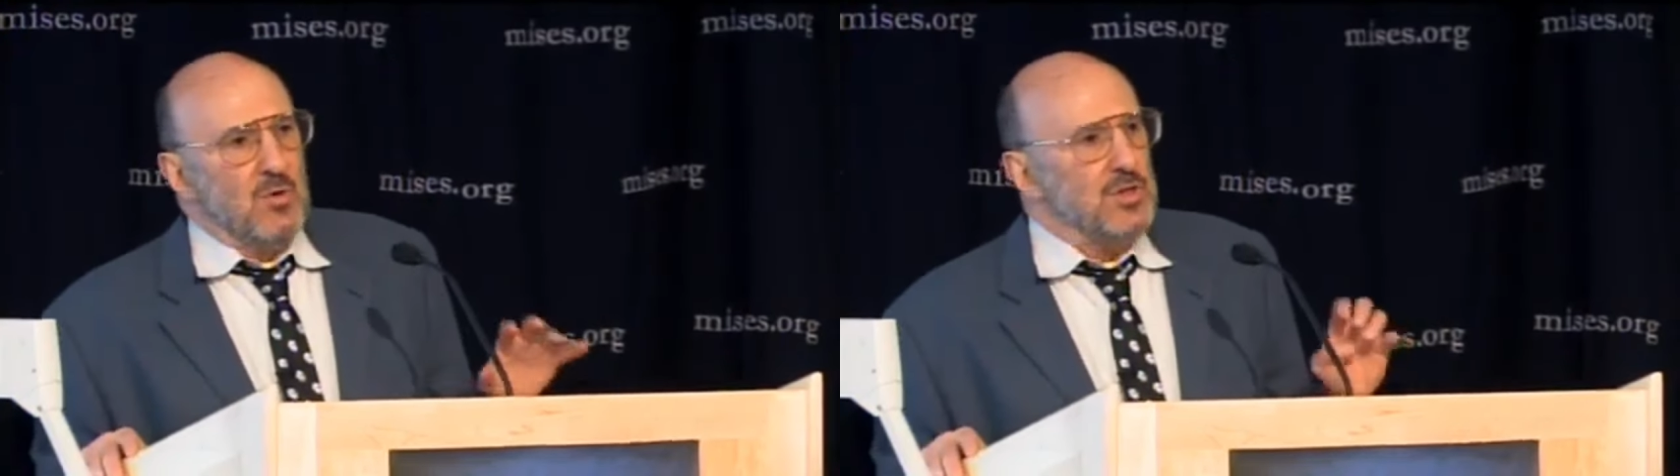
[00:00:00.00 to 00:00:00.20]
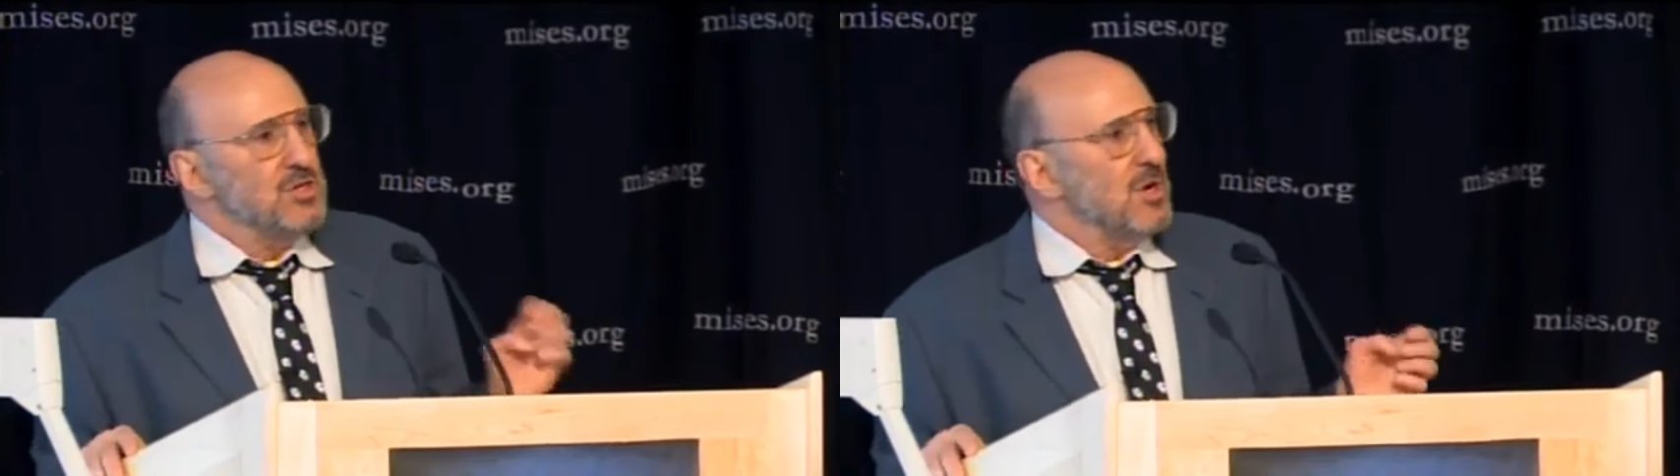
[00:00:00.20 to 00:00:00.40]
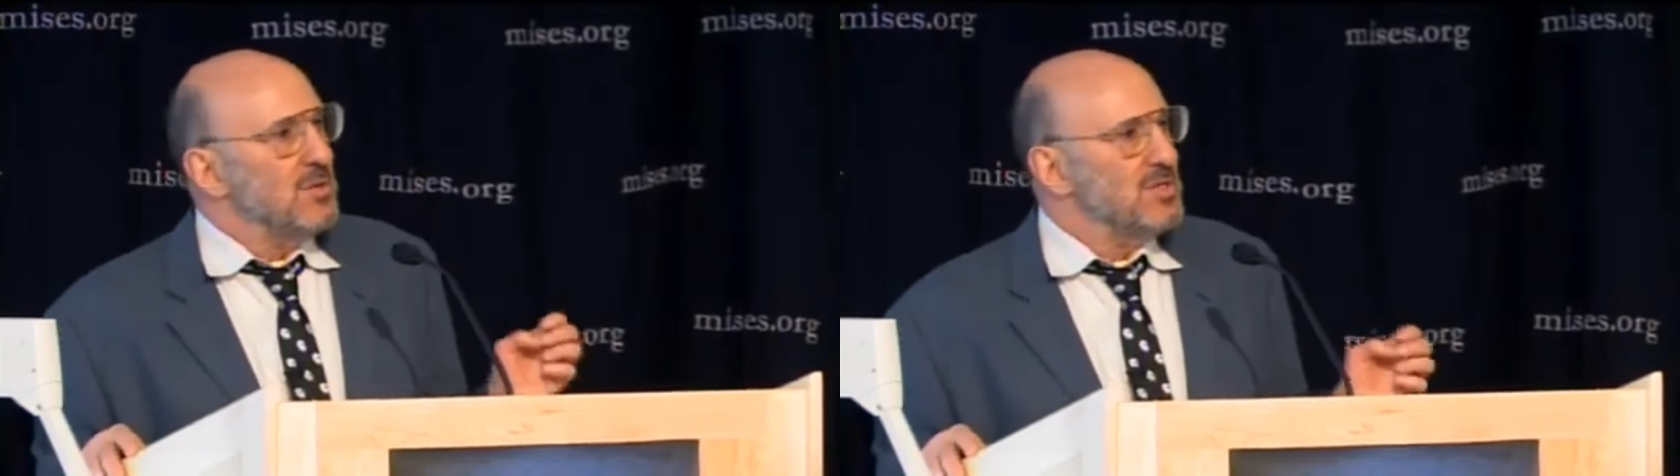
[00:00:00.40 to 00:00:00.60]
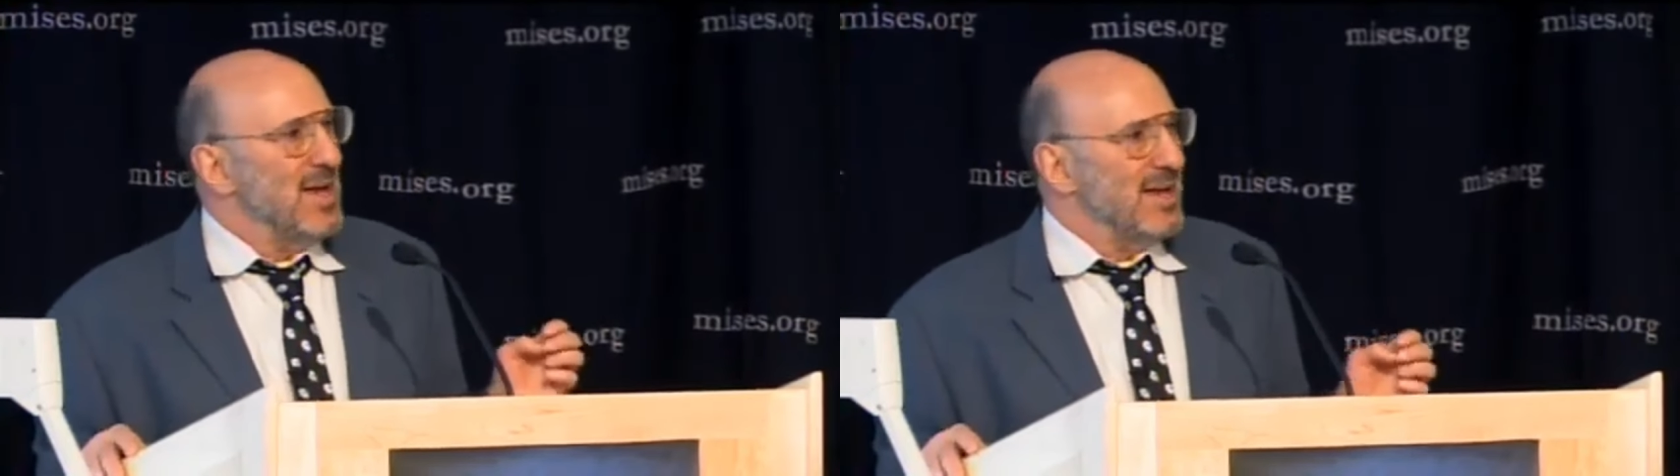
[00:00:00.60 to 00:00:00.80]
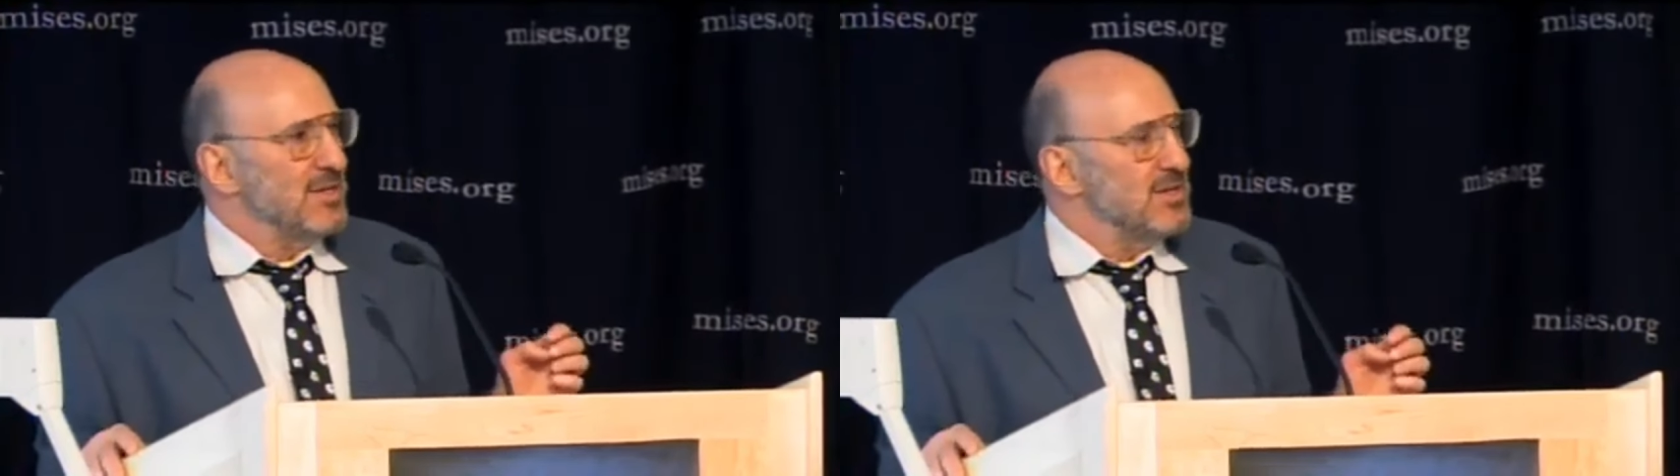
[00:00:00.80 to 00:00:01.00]
Lo que es
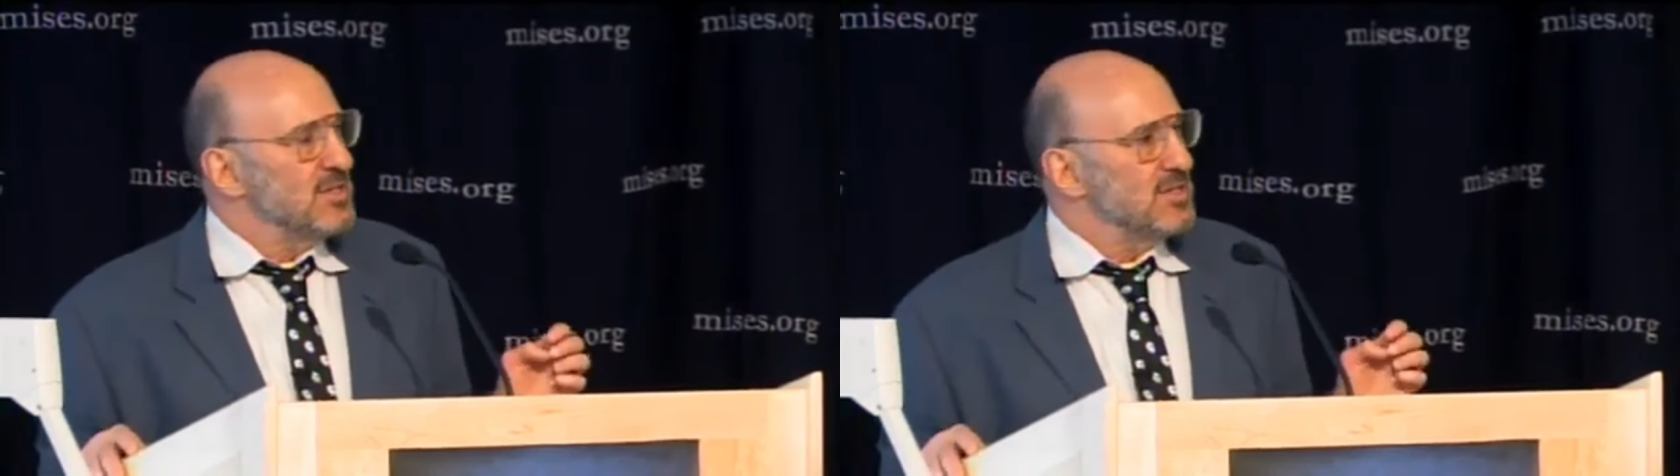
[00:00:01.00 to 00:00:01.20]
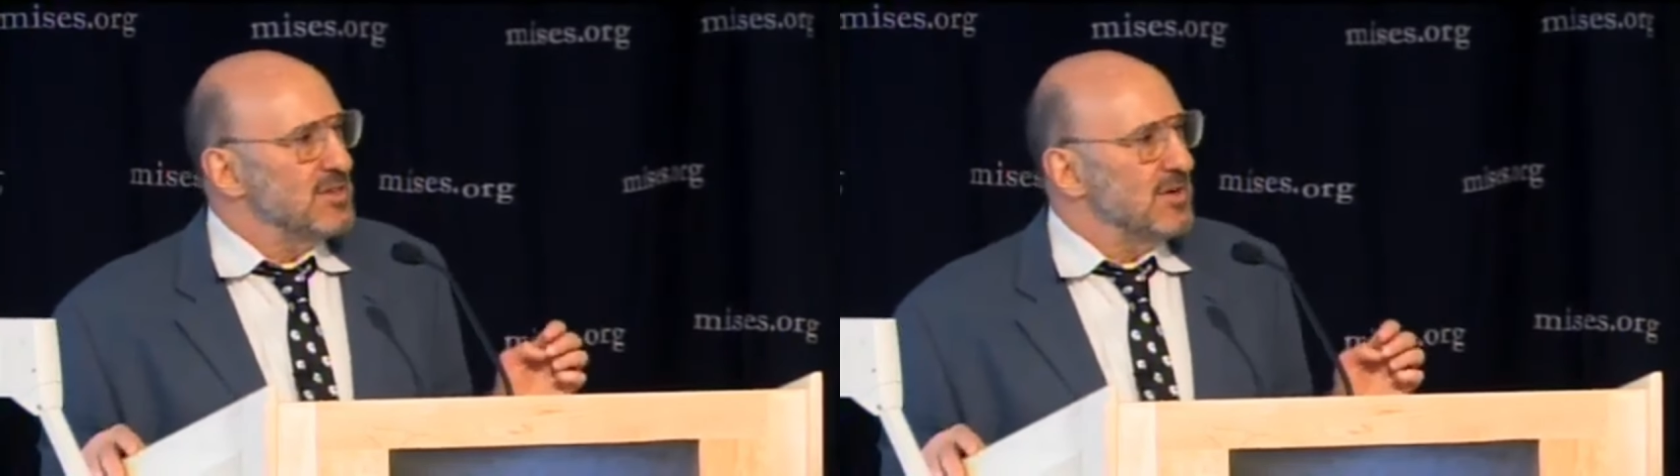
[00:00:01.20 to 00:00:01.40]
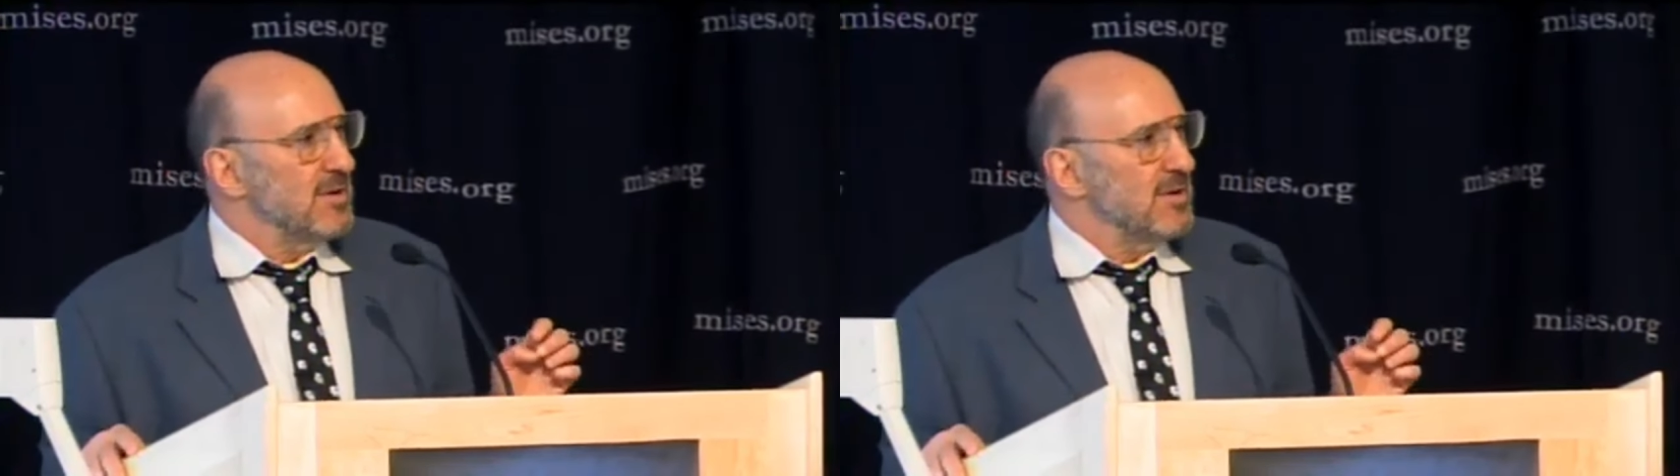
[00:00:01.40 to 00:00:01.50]
la ley Jones